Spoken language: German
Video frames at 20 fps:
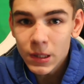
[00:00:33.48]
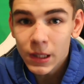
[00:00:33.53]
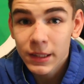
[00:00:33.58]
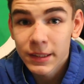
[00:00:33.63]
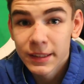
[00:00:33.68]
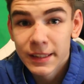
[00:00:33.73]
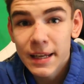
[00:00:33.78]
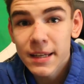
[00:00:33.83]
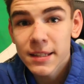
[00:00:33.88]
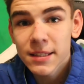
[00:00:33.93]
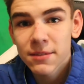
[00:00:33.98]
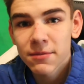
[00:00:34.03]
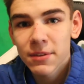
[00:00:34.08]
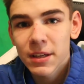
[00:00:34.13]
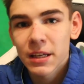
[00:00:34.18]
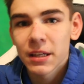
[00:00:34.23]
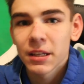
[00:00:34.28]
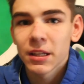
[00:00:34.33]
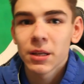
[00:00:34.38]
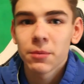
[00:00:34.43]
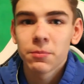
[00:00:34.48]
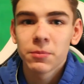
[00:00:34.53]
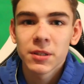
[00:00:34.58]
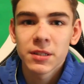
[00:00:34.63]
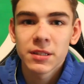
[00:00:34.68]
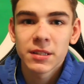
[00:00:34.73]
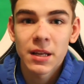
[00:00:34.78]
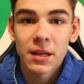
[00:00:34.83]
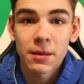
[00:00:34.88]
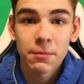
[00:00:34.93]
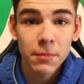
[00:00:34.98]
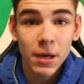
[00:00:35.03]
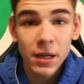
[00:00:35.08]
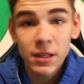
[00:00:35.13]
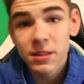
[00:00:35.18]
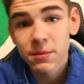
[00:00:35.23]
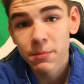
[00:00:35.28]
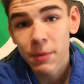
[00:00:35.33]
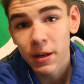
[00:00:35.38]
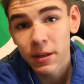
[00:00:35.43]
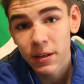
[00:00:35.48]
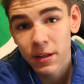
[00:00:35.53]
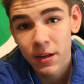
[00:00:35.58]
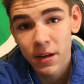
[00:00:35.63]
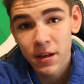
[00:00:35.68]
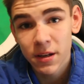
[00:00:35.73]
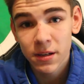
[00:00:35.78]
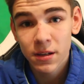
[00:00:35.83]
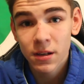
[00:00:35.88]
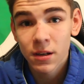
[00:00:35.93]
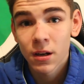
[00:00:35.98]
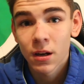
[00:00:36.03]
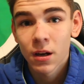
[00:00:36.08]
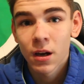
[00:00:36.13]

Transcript: Deswegen gibt es den Max Monday.